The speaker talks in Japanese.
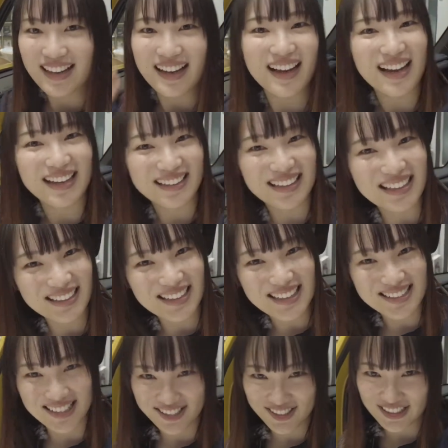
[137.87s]
快適な
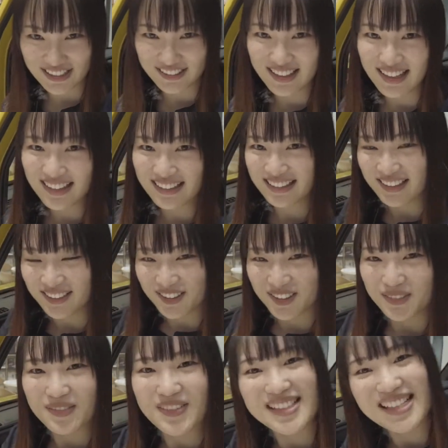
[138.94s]
車中泊ができると思
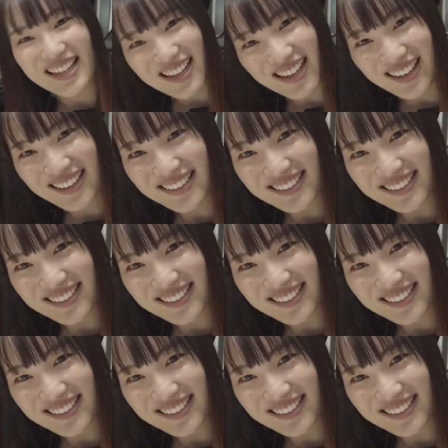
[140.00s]
いませんか